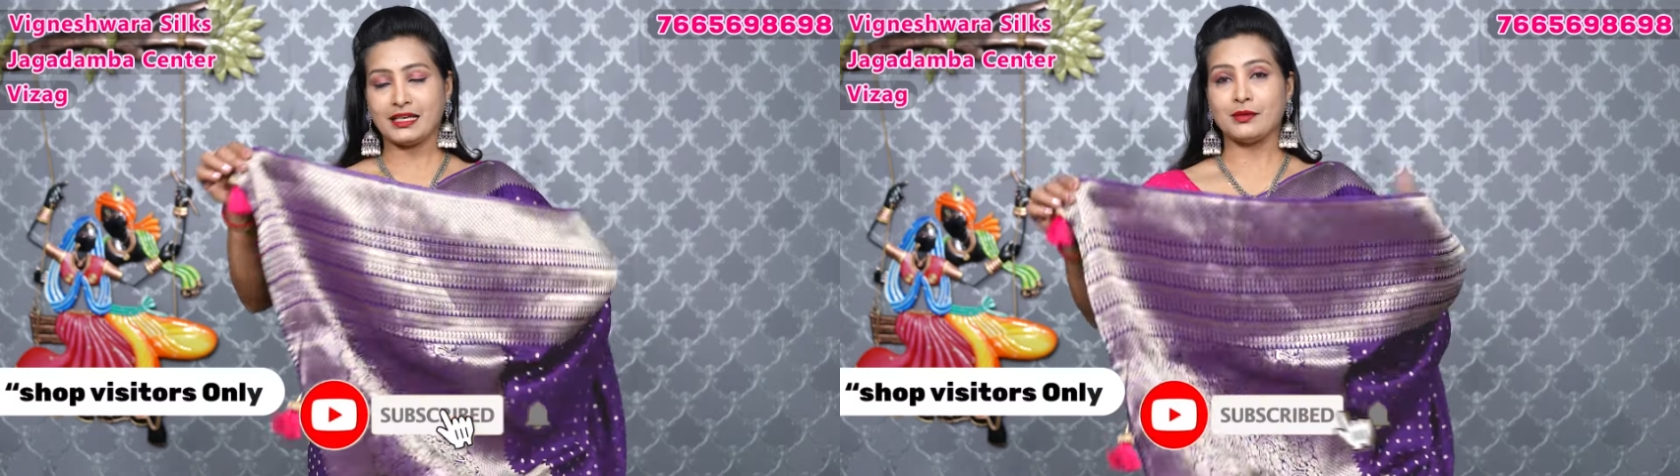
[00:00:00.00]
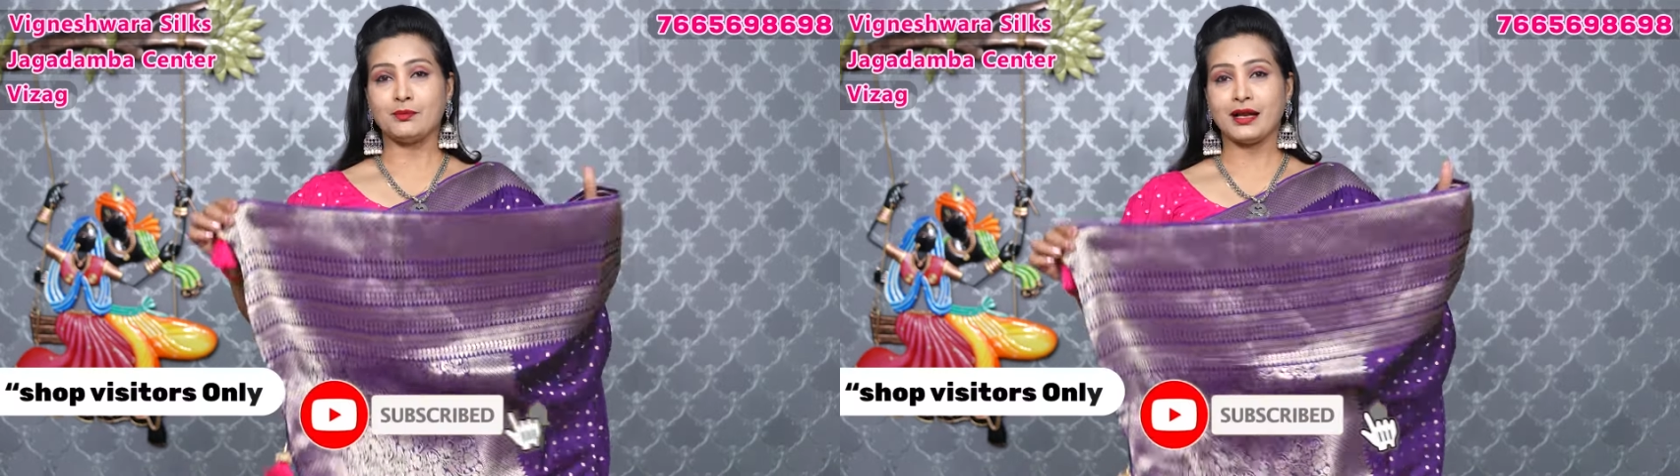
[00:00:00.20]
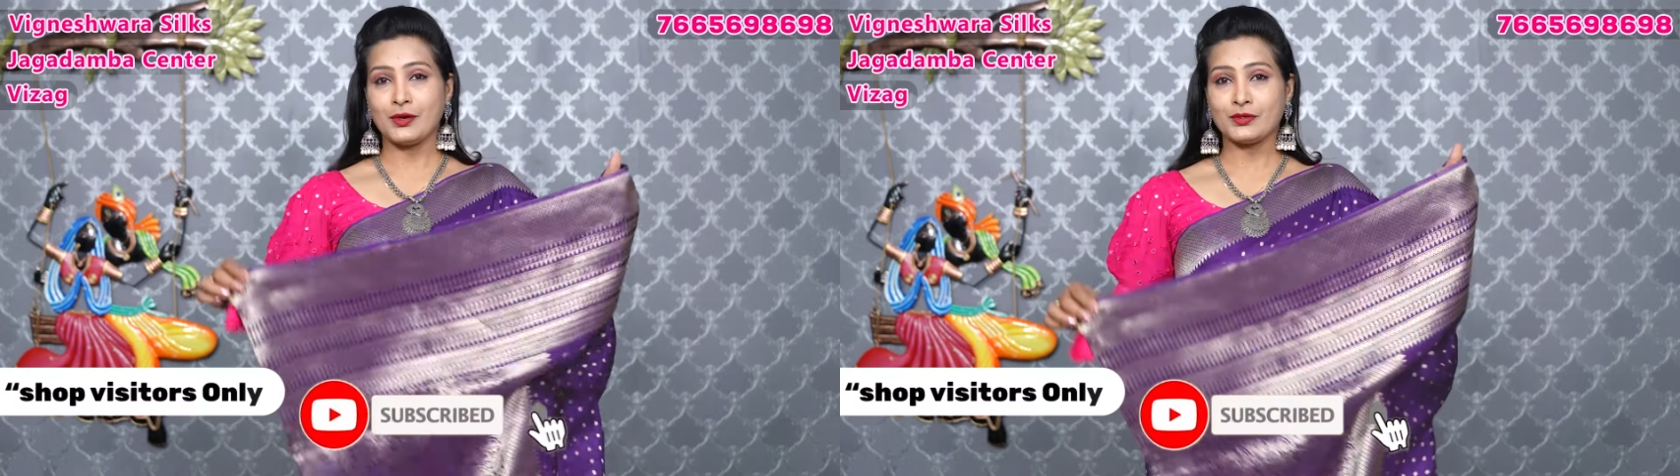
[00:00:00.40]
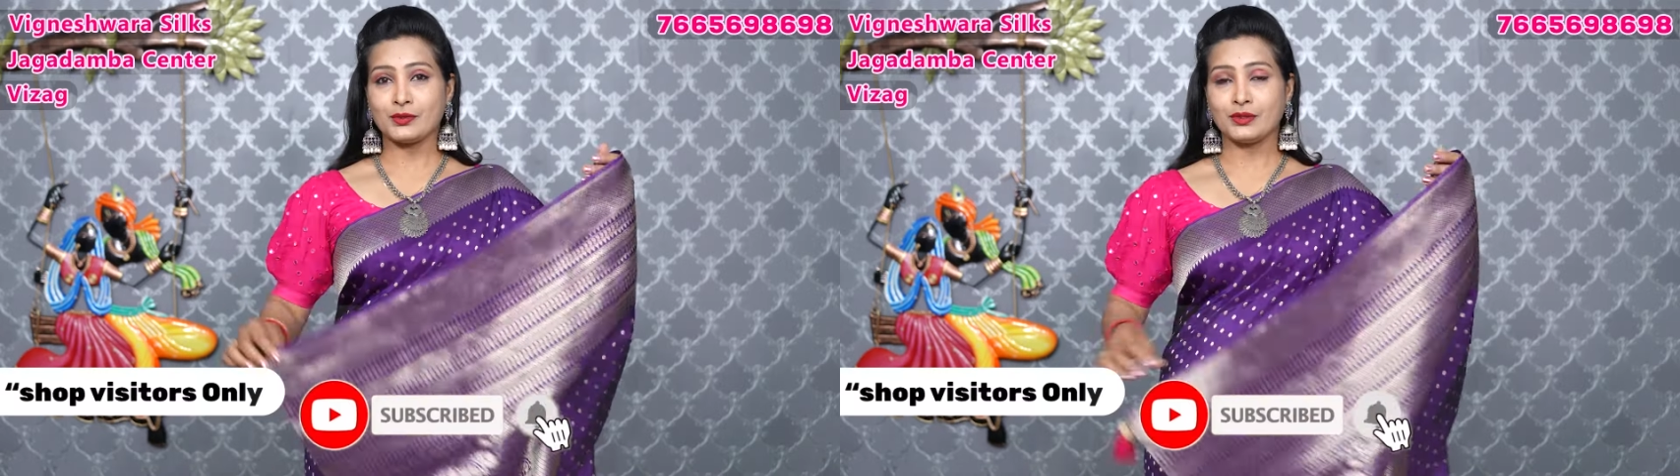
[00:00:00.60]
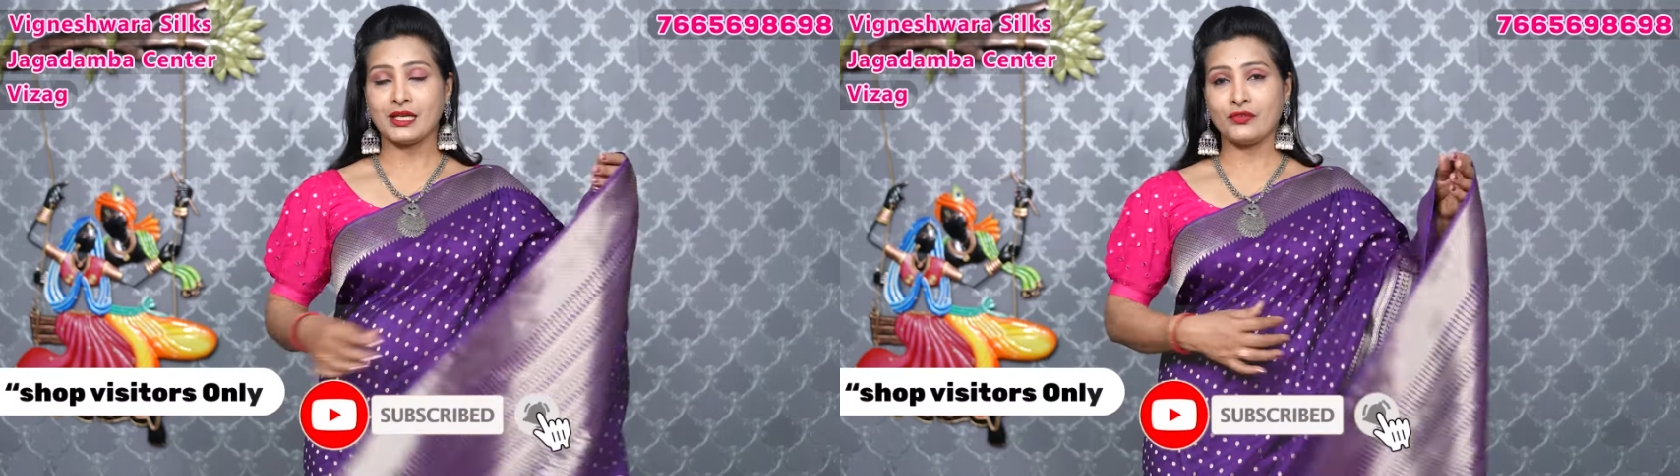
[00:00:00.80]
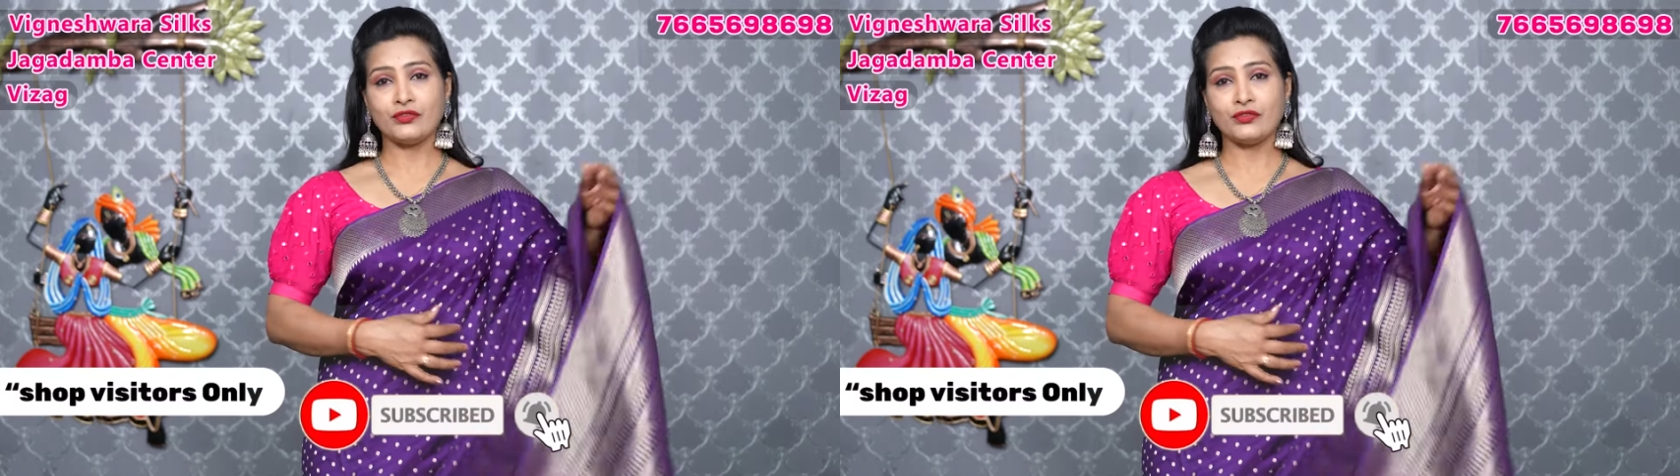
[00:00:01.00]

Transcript: మనకి బ్లౌజ్ కూడా